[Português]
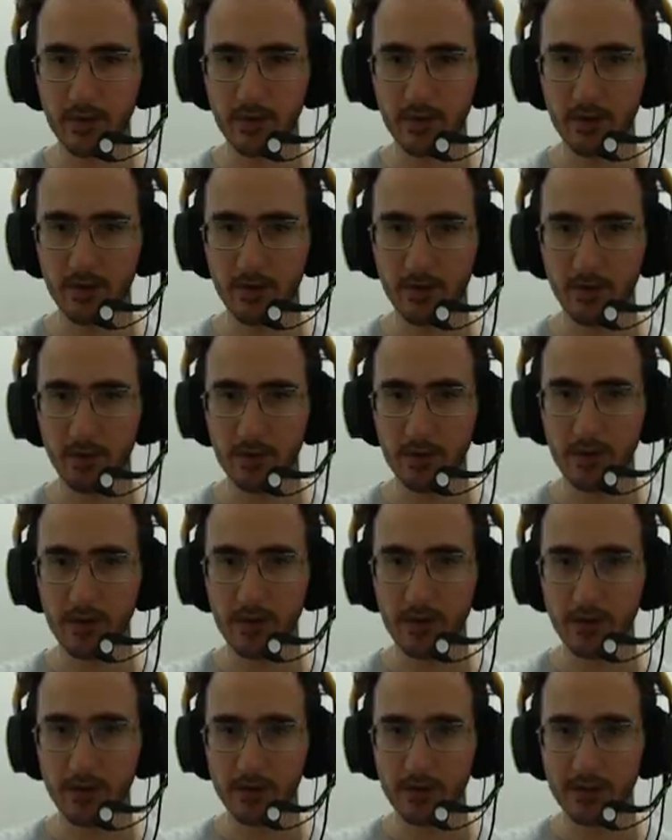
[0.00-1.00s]
Bom, a ideia
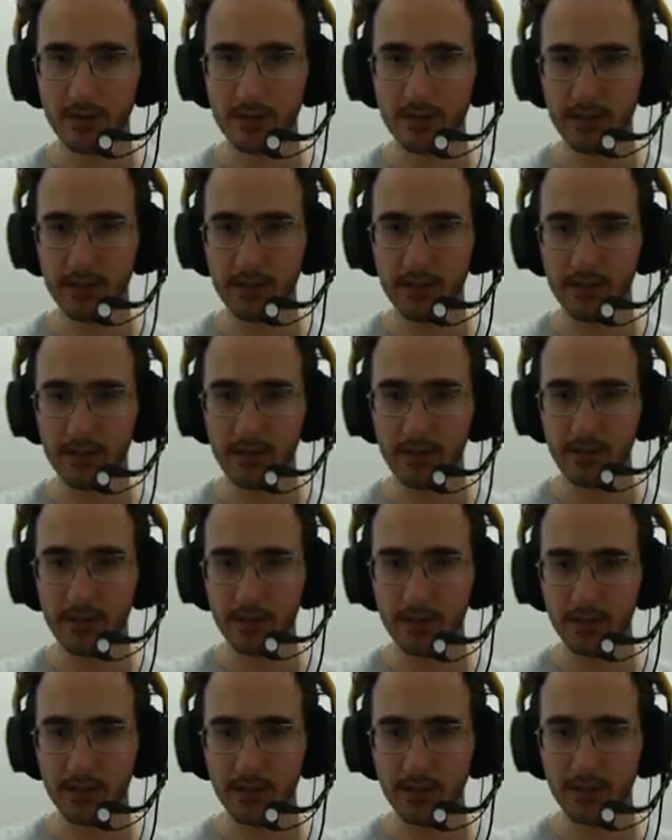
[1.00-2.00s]
hoje é a seguinte,
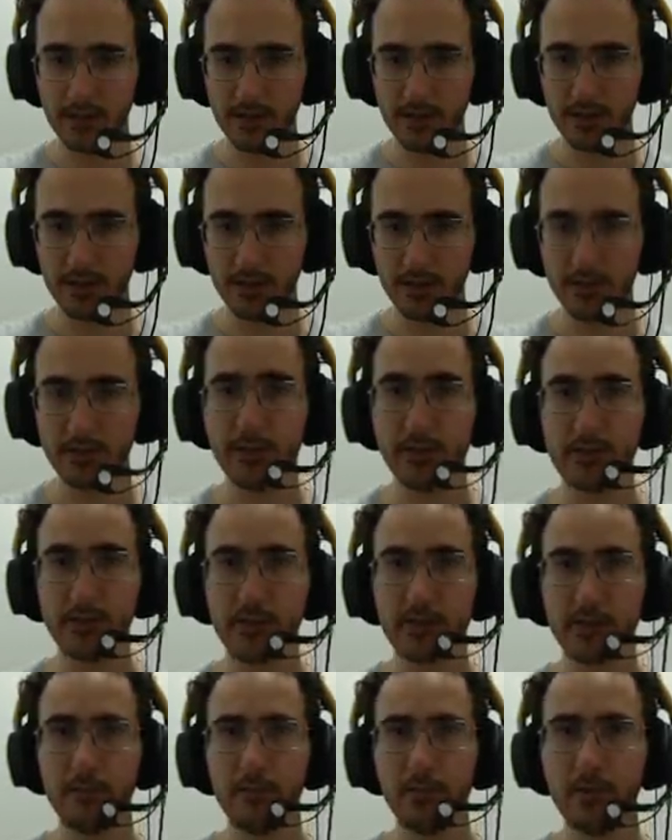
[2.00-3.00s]
a gente vai tentar
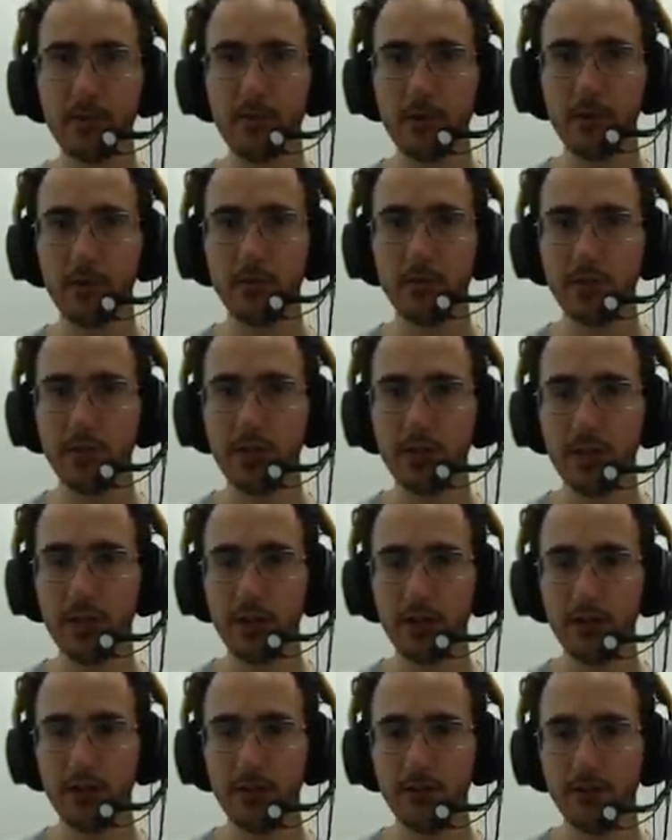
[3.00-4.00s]
imprimir algum
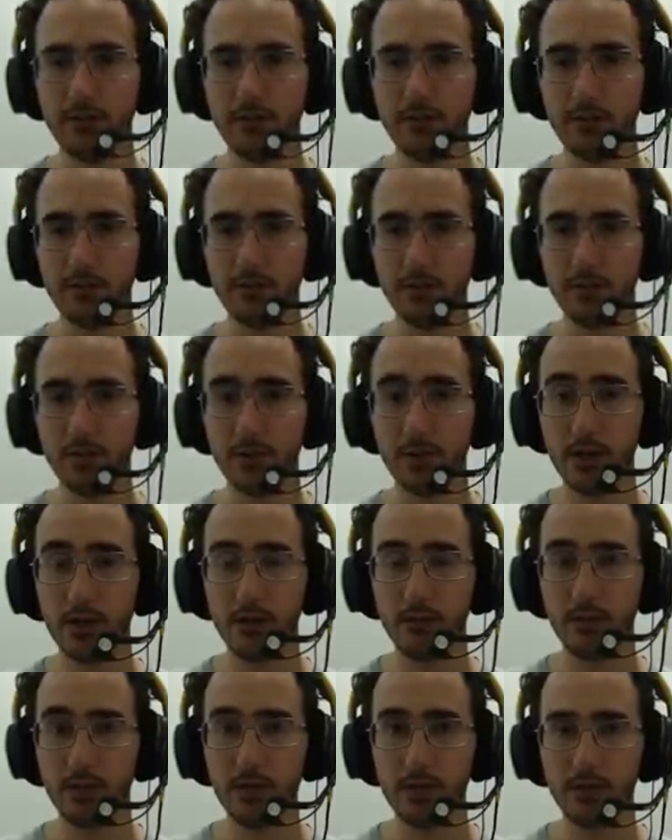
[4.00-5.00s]

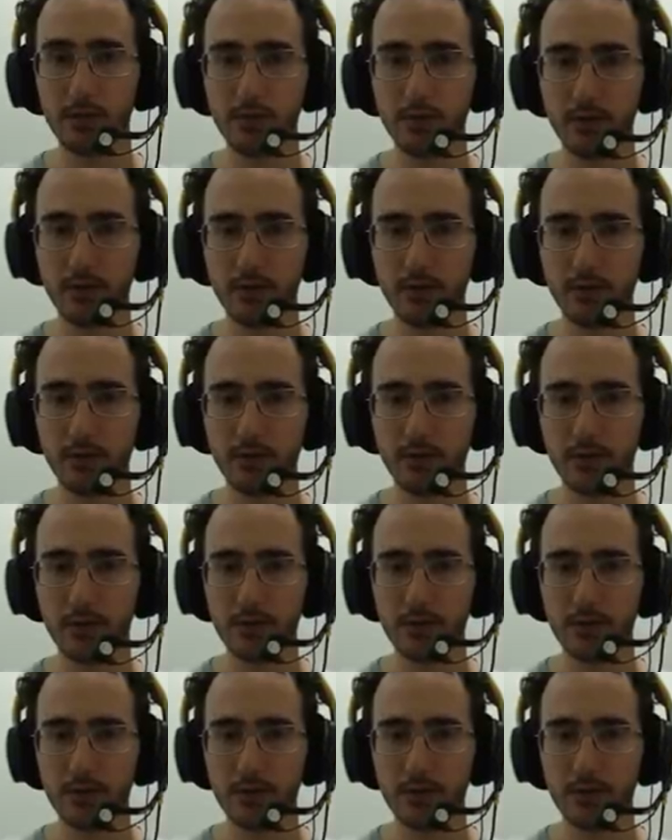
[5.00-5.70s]
dinamismo aí na nossa,